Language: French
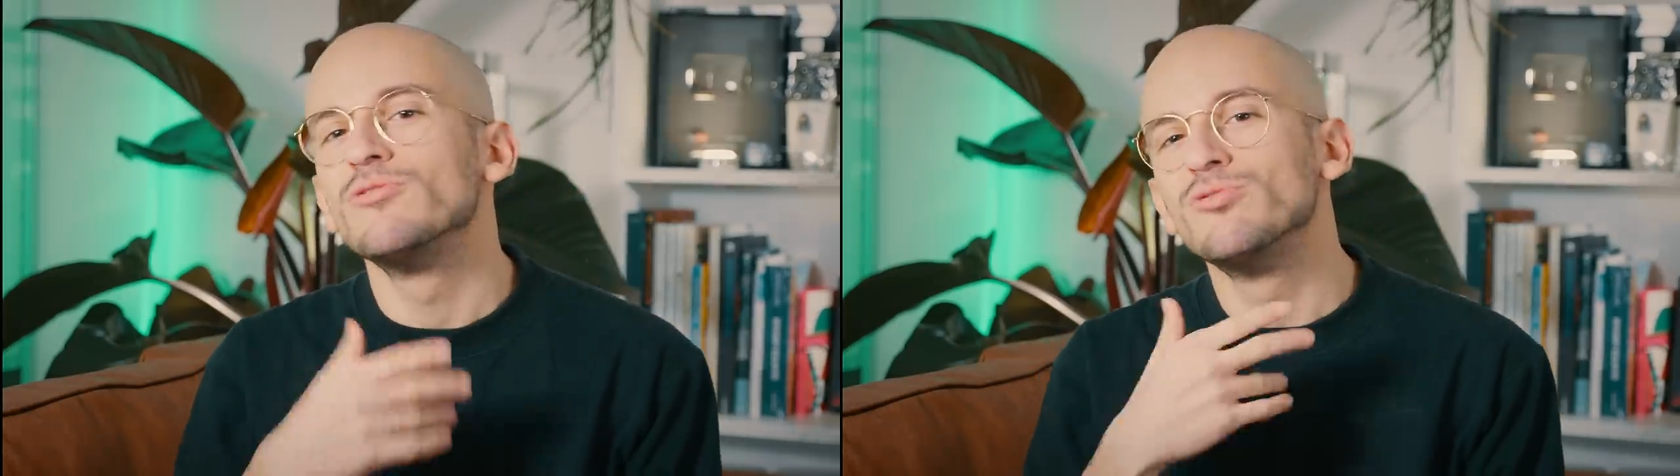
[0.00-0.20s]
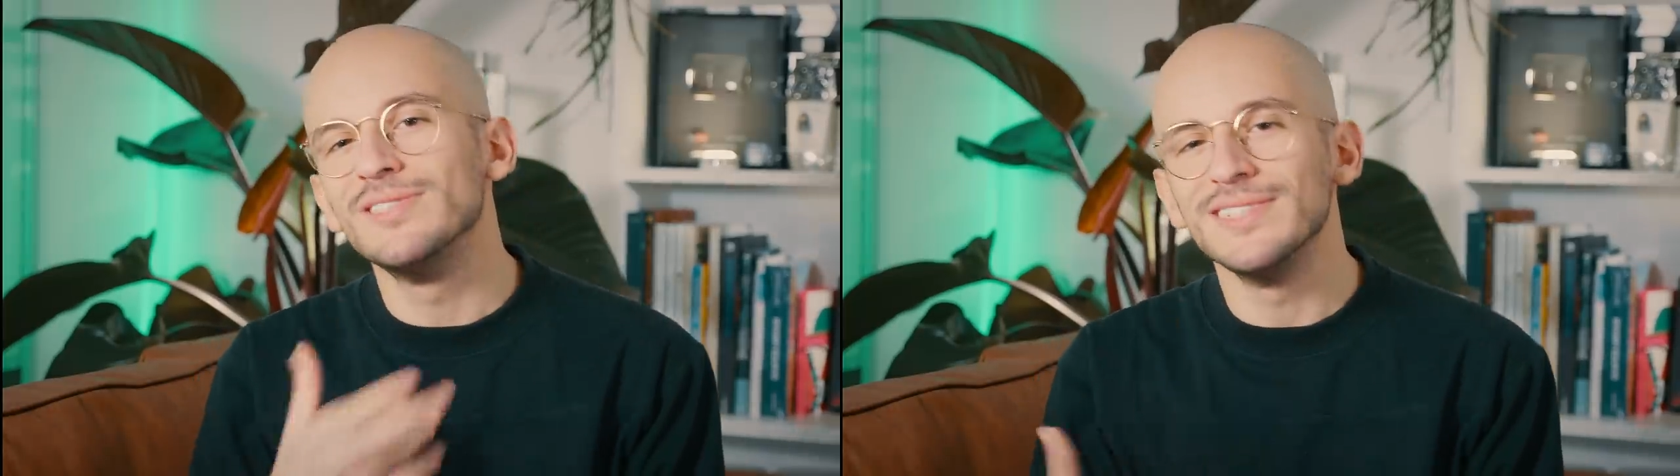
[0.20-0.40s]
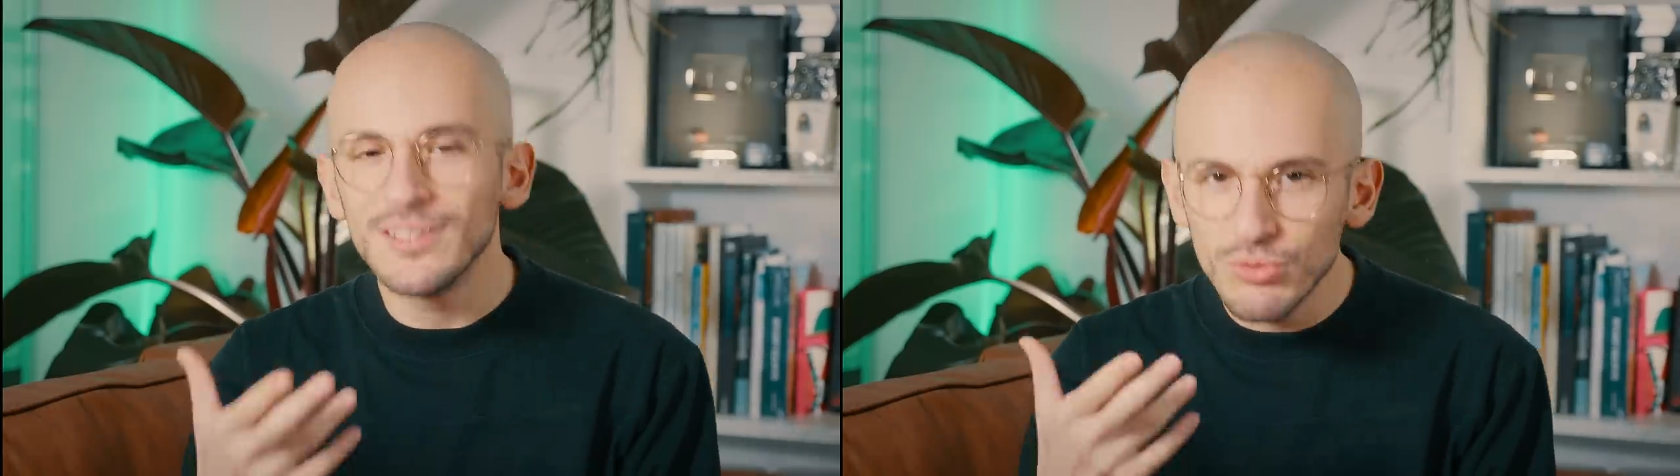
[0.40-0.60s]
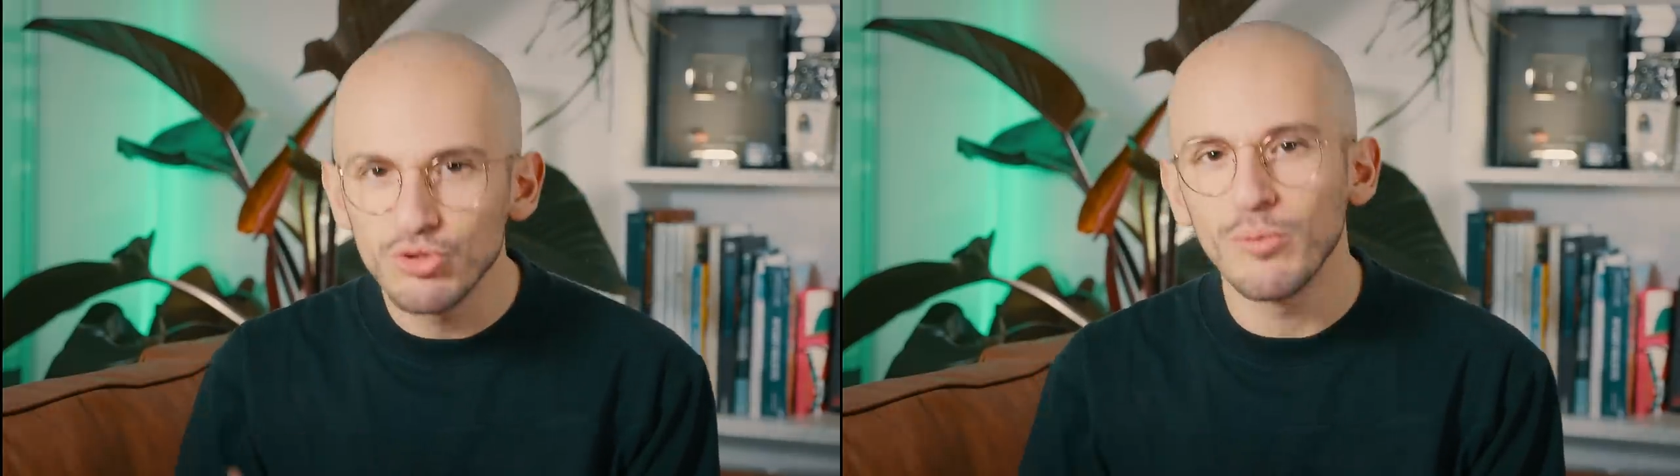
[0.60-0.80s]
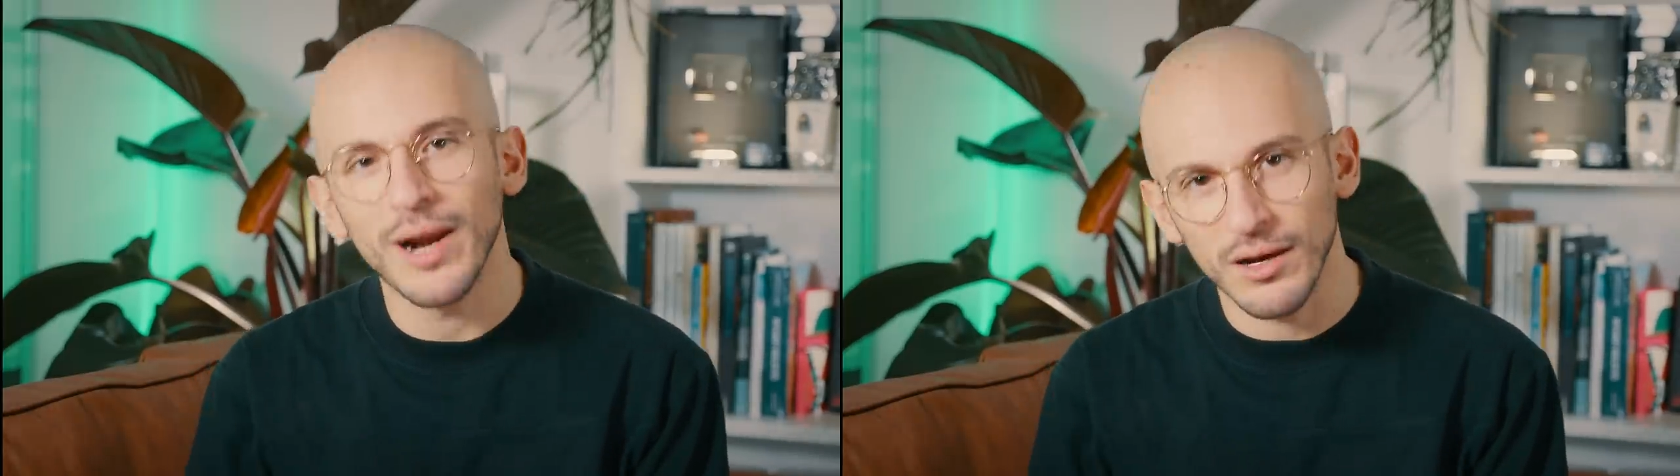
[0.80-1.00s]
d'utiliser du
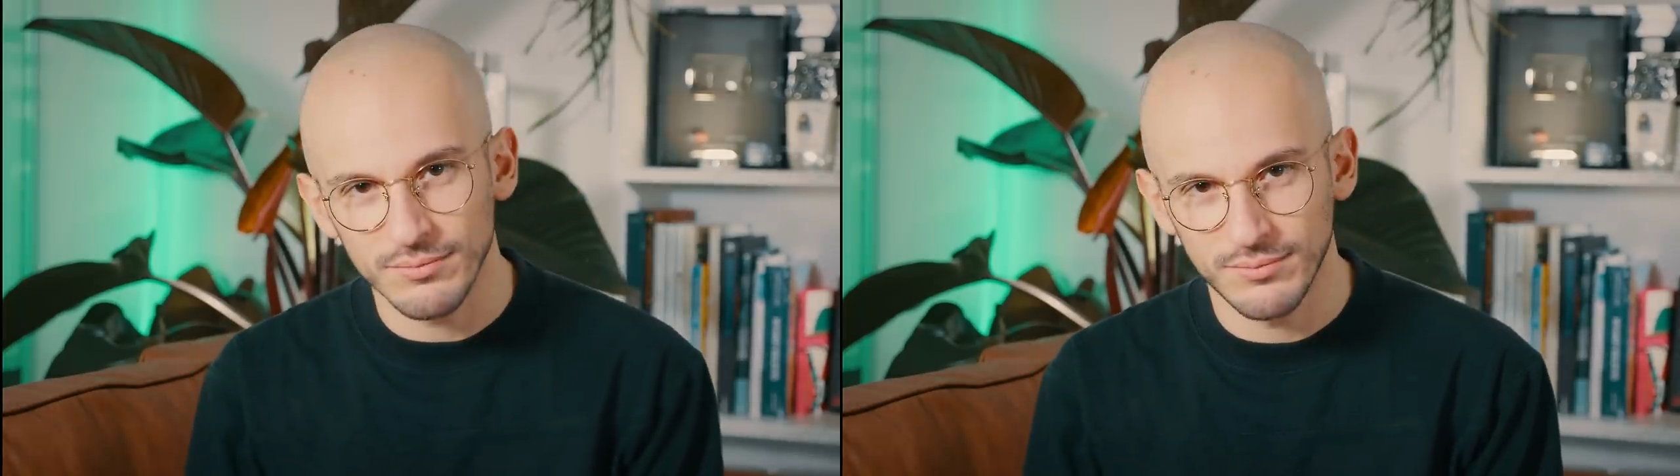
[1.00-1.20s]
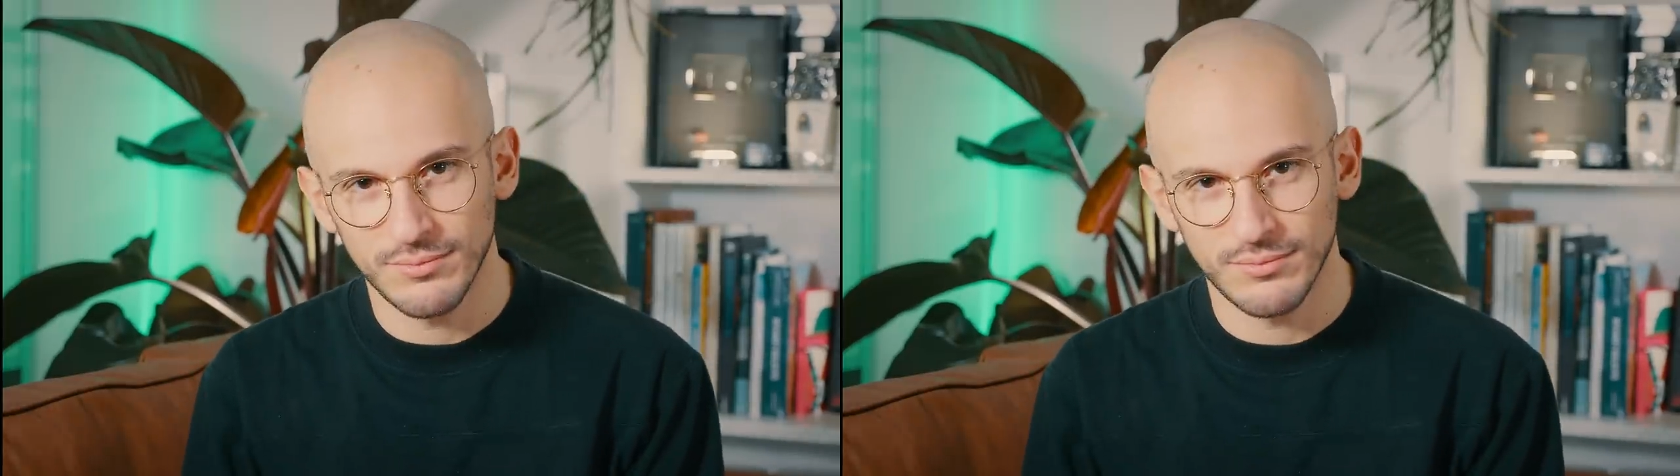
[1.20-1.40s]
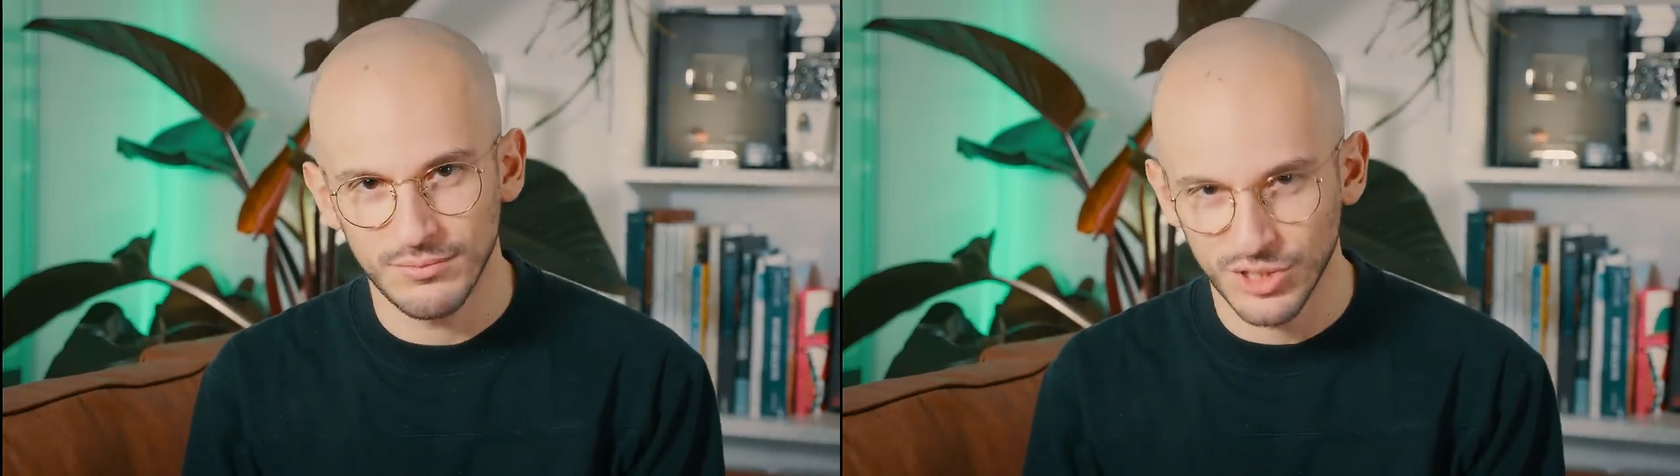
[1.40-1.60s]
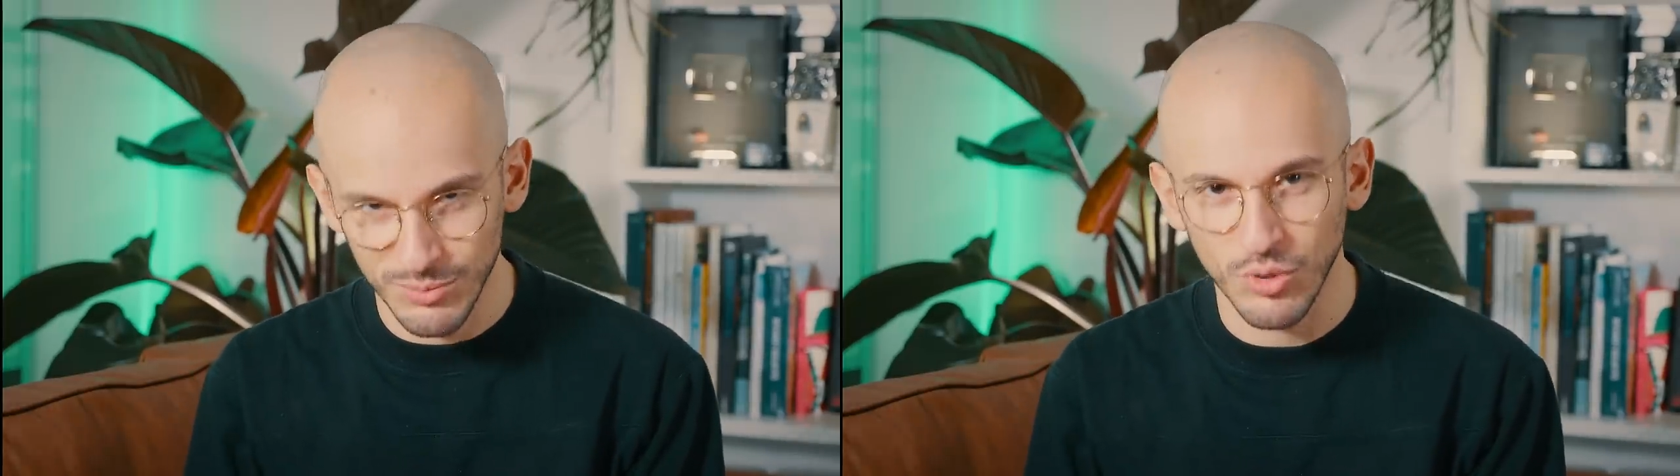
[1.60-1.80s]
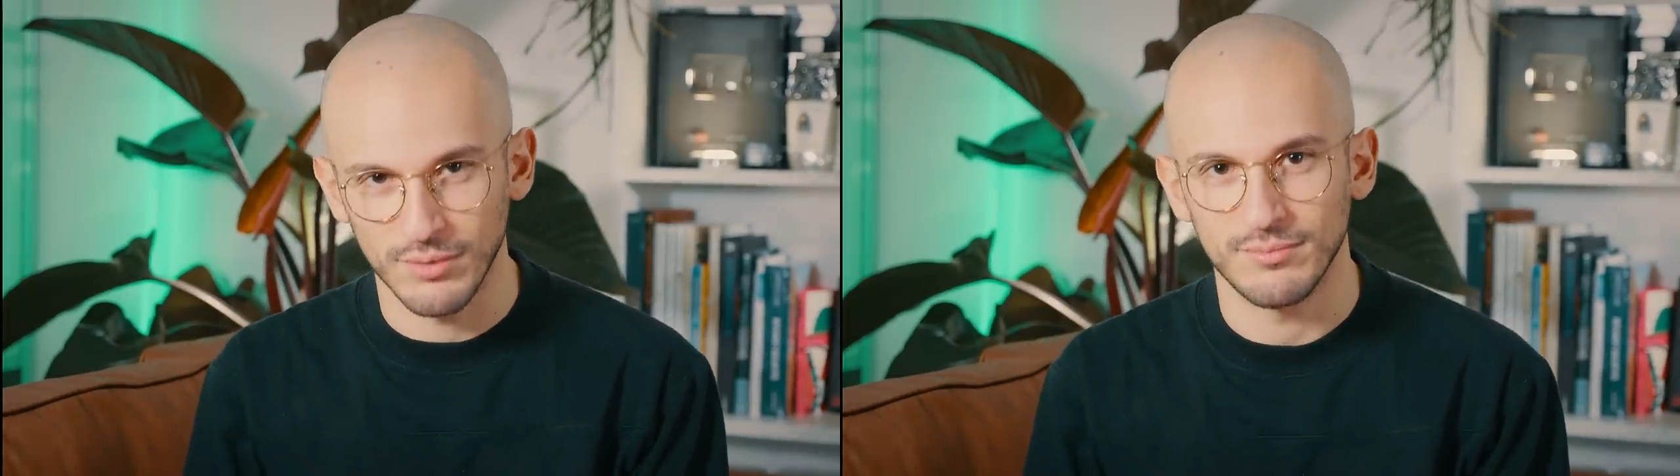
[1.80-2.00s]
sopalin
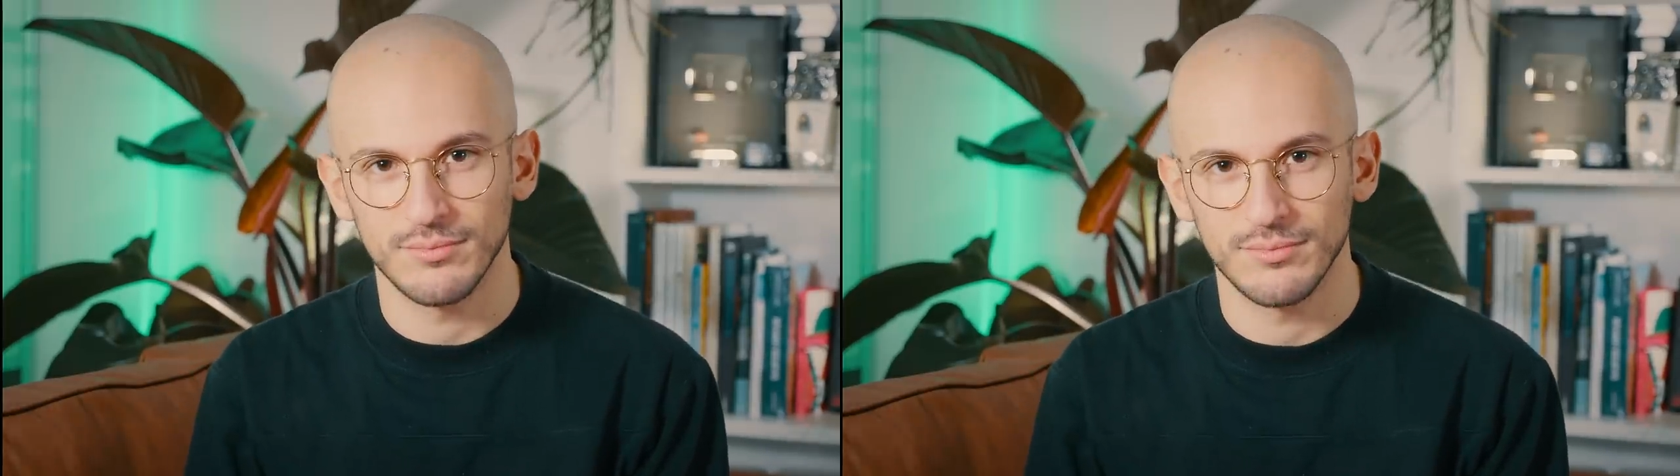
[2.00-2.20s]
chez moi.